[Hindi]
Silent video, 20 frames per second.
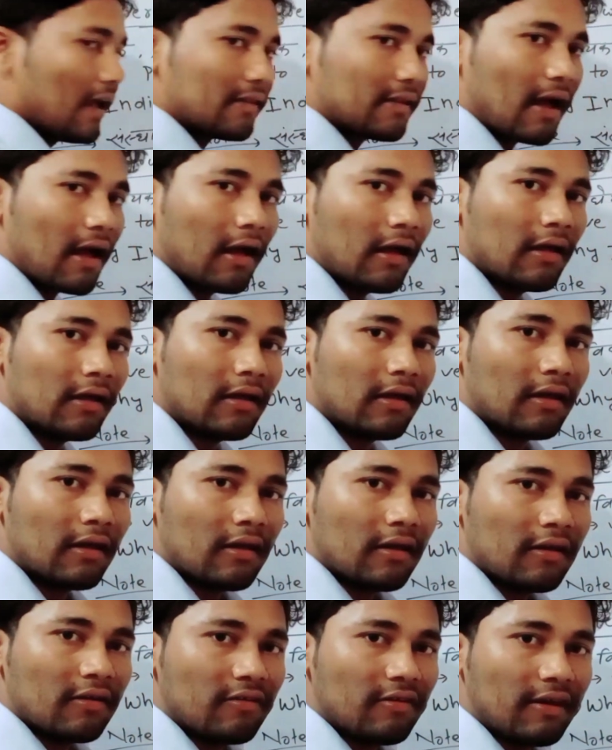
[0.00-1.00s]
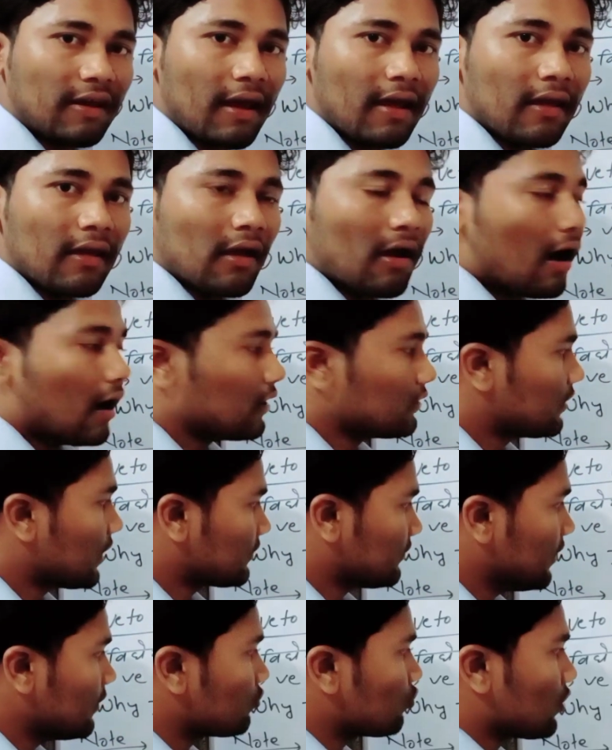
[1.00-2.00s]
किया था ठीक है
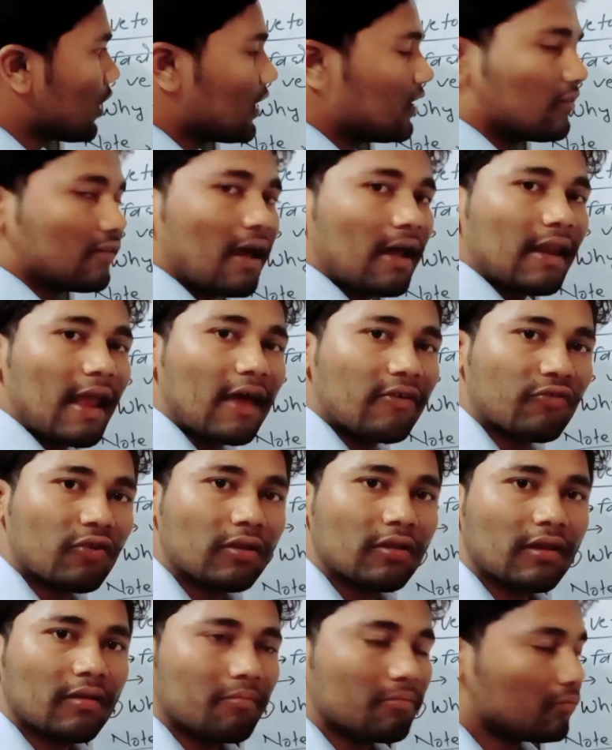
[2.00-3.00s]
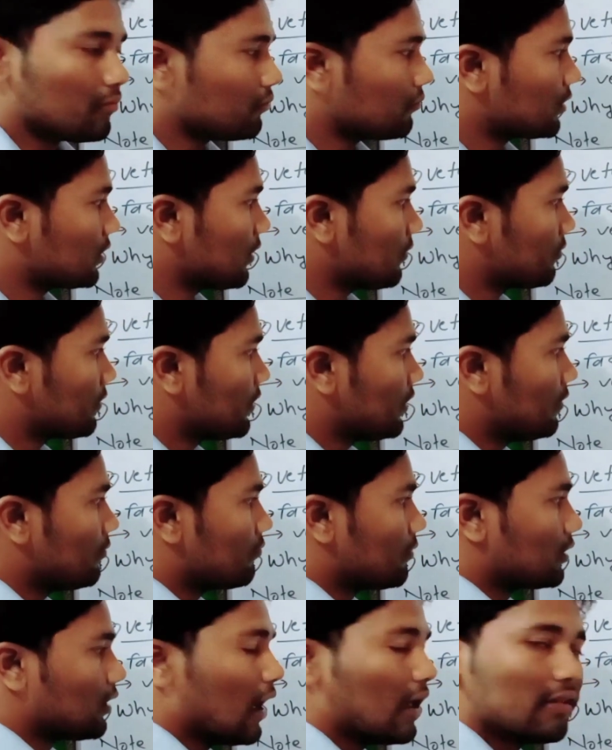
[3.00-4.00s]
दक्षिण सूडान इसका लास्ट मतलब कि
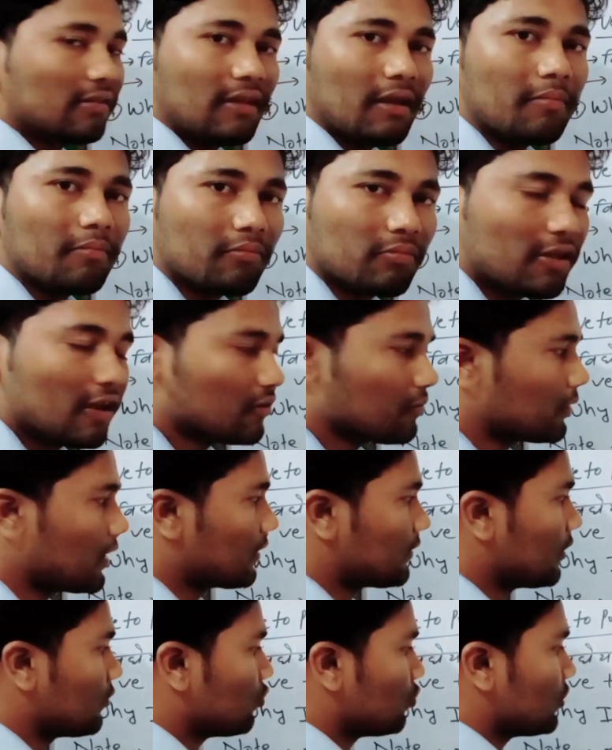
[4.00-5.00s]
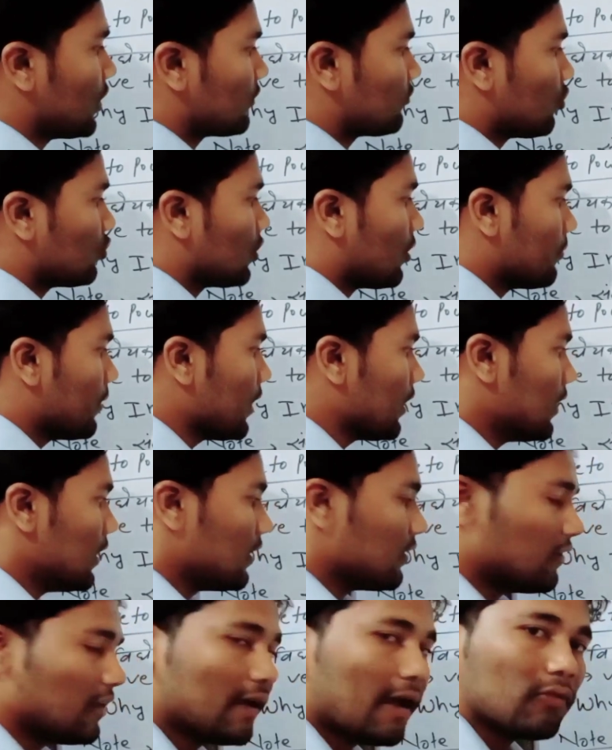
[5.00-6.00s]
अंतिम देश बना था 2014 में
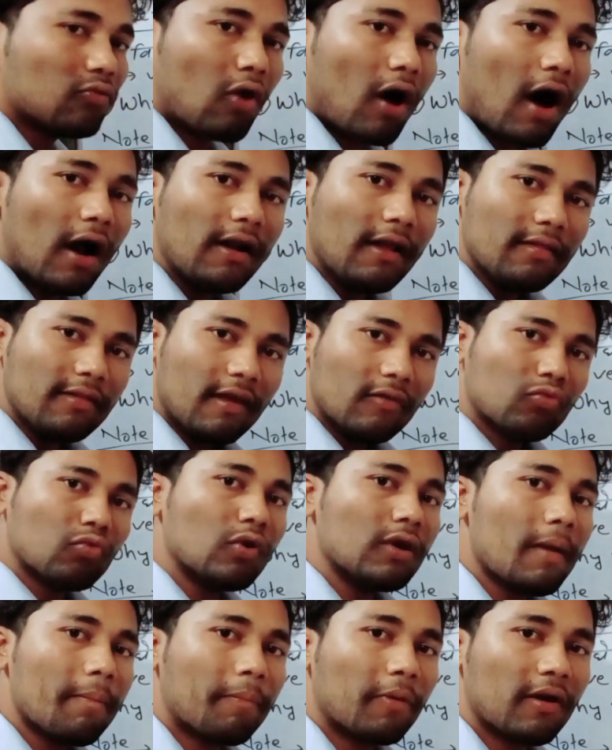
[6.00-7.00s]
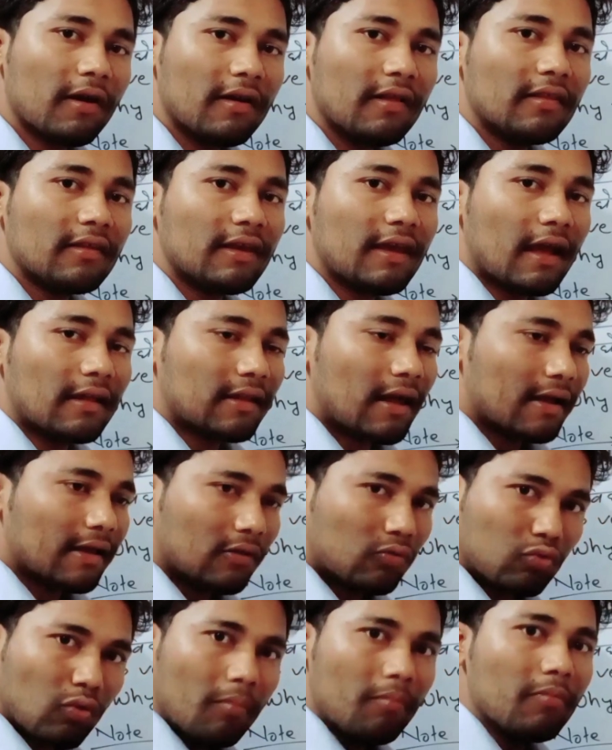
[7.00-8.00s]
ठीक है तो अन्य देश को यह प्रेरित किया था
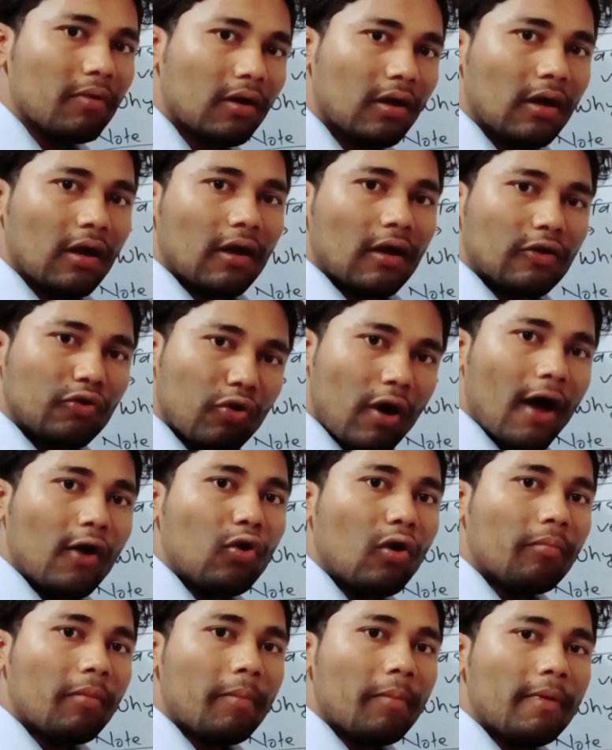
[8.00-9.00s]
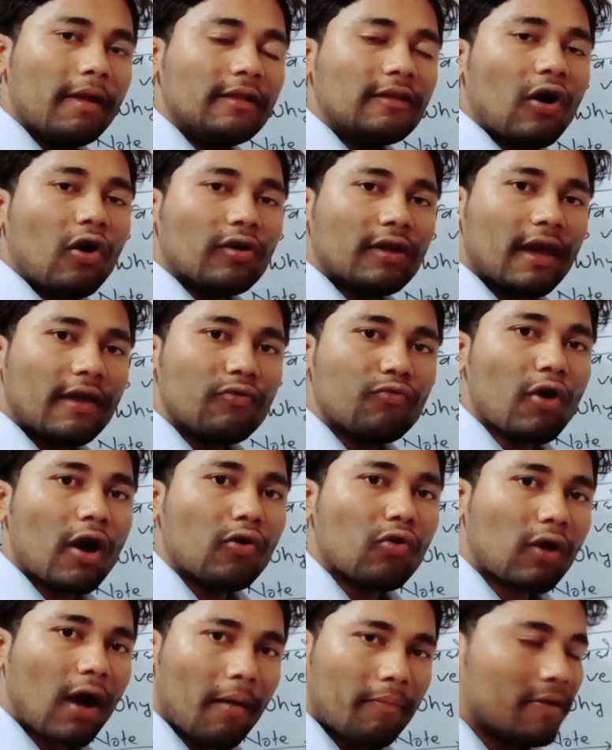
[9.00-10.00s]
कि तुम यूएनओ में मिल जाओ ये
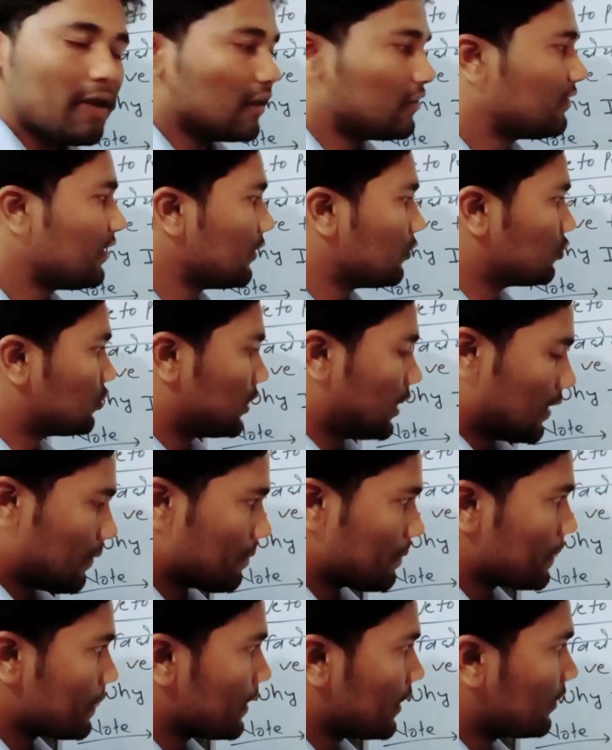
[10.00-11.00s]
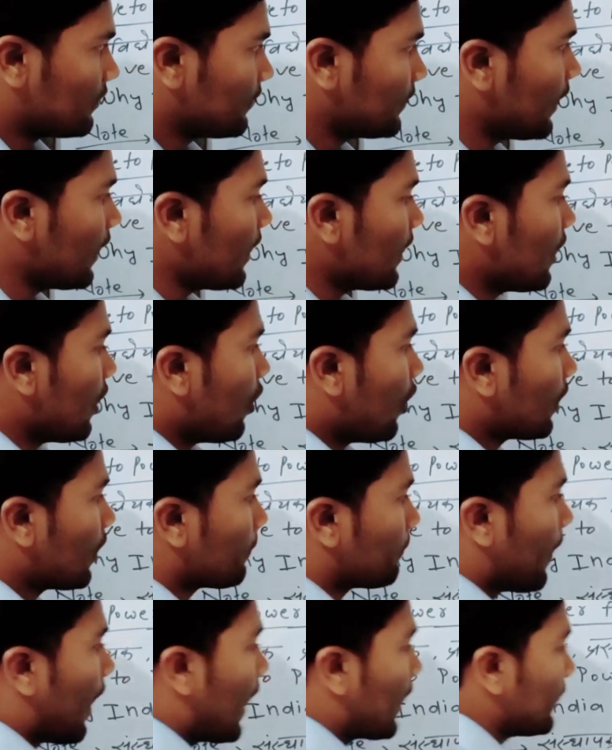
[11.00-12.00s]
यूएनओ काफी अच्छे होते हैं ठीक है
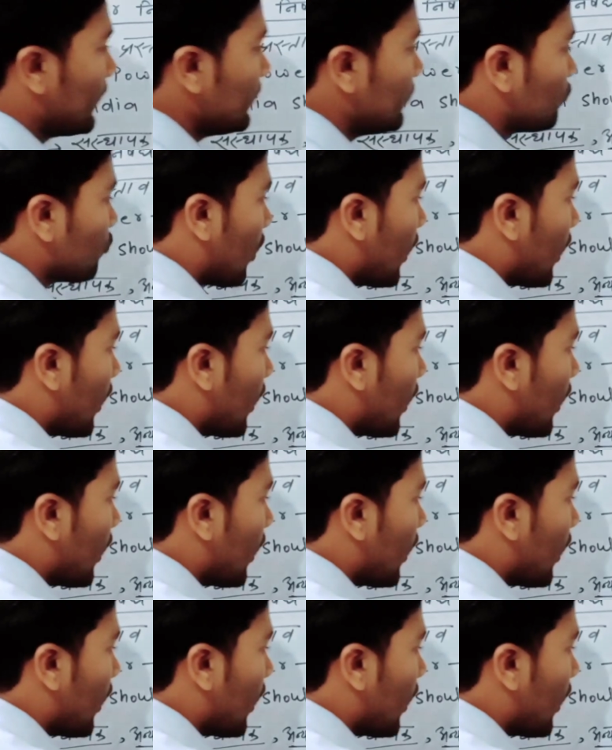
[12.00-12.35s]
और भारत